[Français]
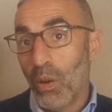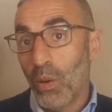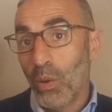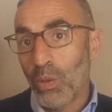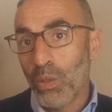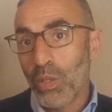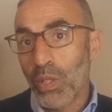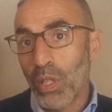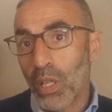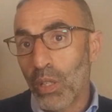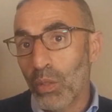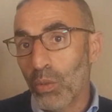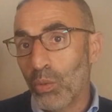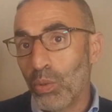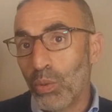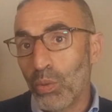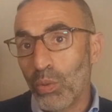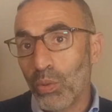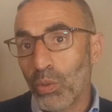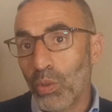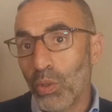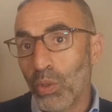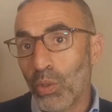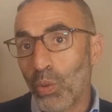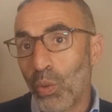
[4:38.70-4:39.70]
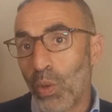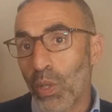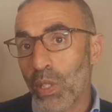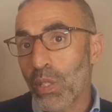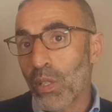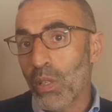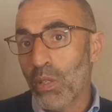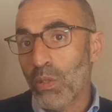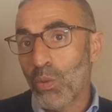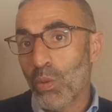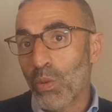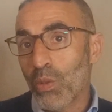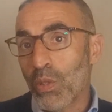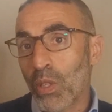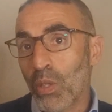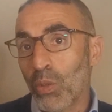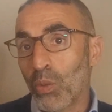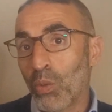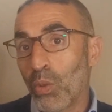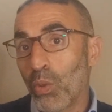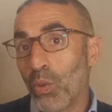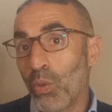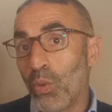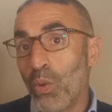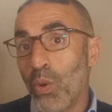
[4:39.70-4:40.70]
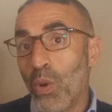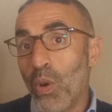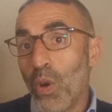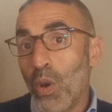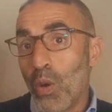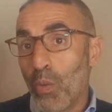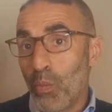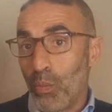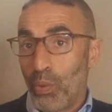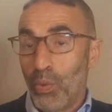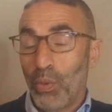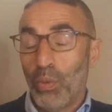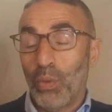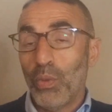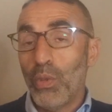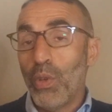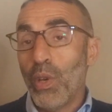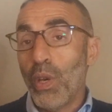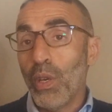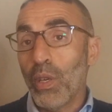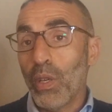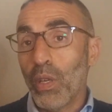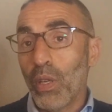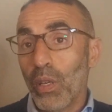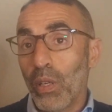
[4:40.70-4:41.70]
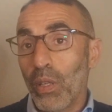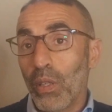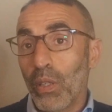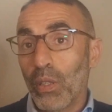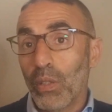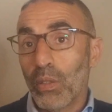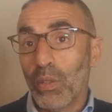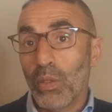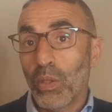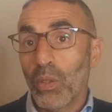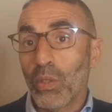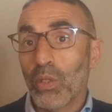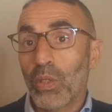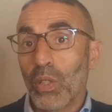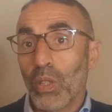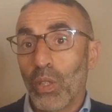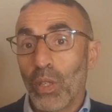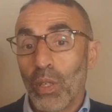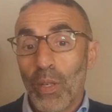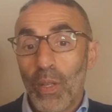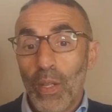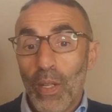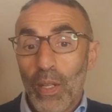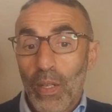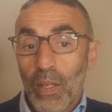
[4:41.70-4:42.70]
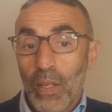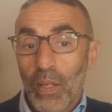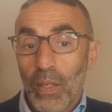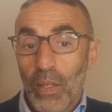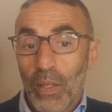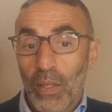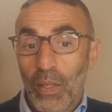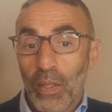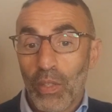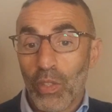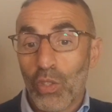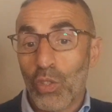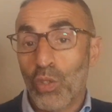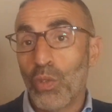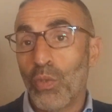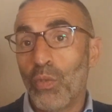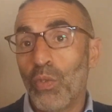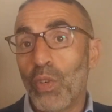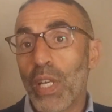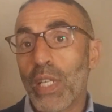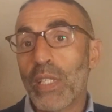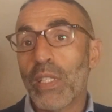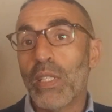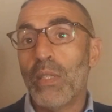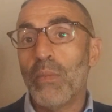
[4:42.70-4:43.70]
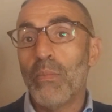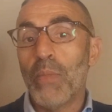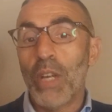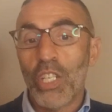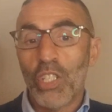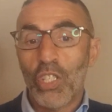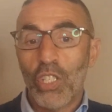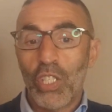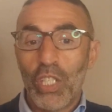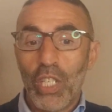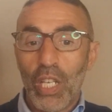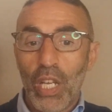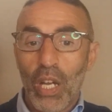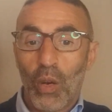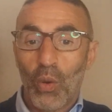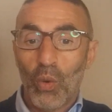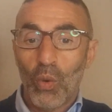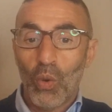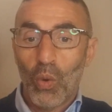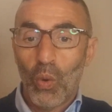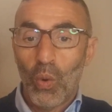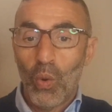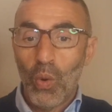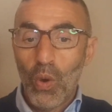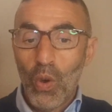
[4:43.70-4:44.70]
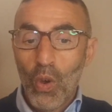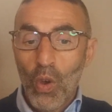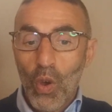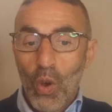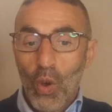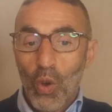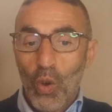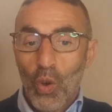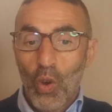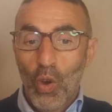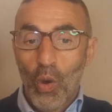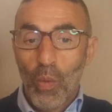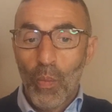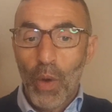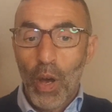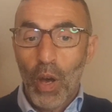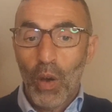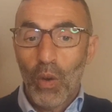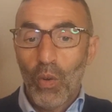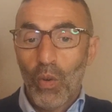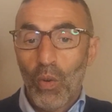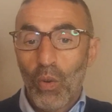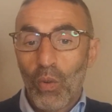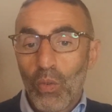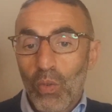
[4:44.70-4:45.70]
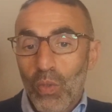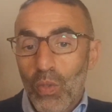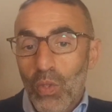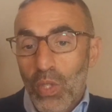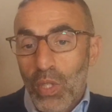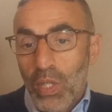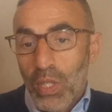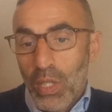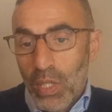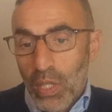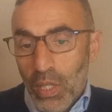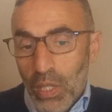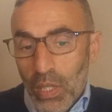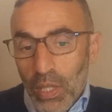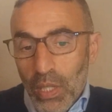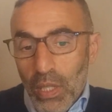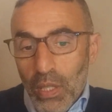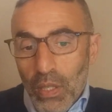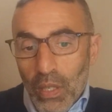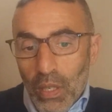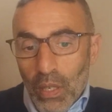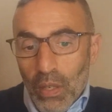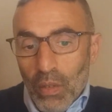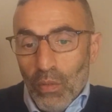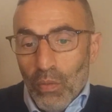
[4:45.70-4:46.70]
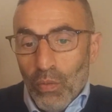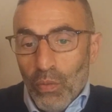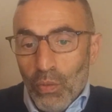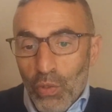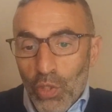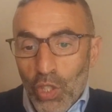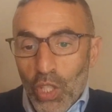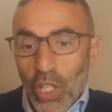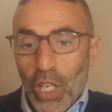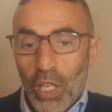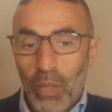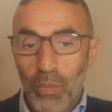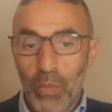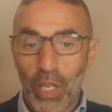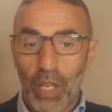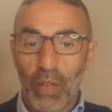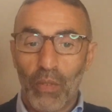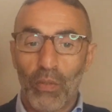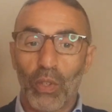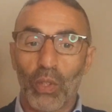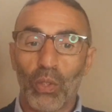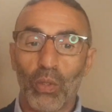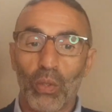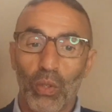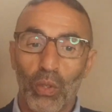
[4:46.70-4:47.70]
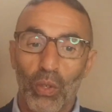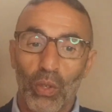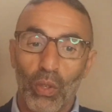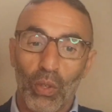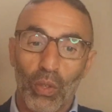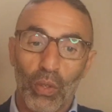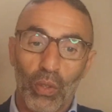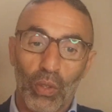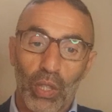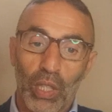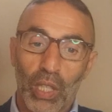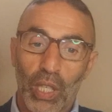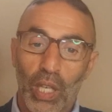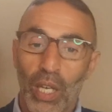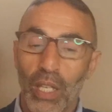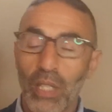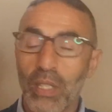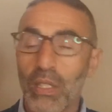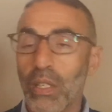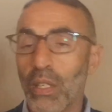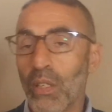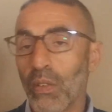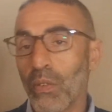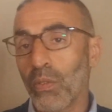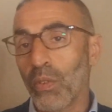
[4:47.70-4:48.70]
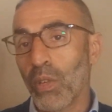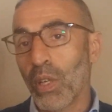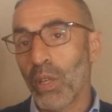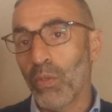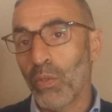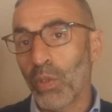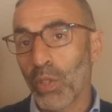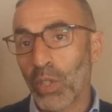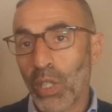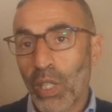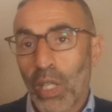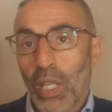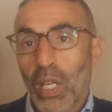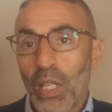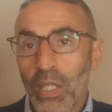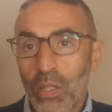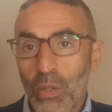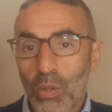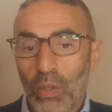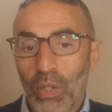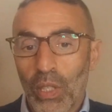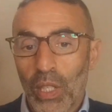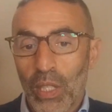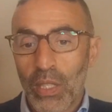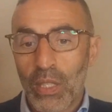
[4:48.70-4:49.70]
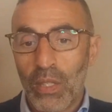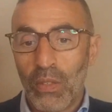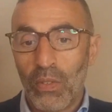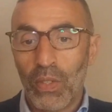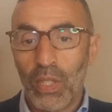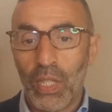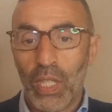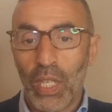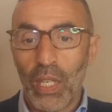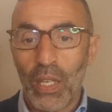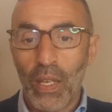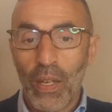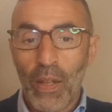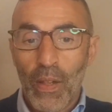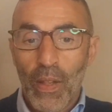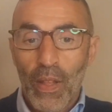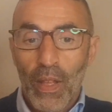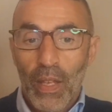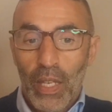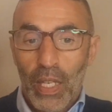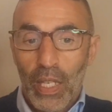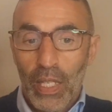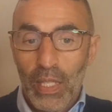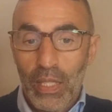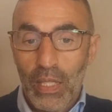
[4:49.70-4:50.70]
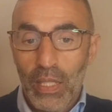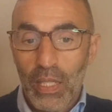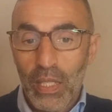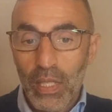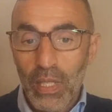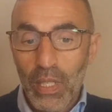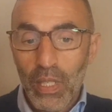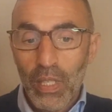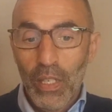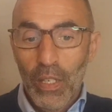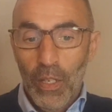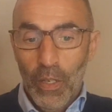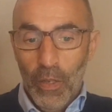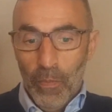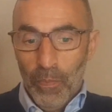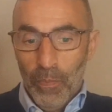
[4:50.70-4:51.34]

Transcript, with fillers: aux alentours de 360 euros pour une heure. Donc euh, euh, je vous laisse imaginer en gros comment, si vous gérez bien votre, créati votre création d'activité et si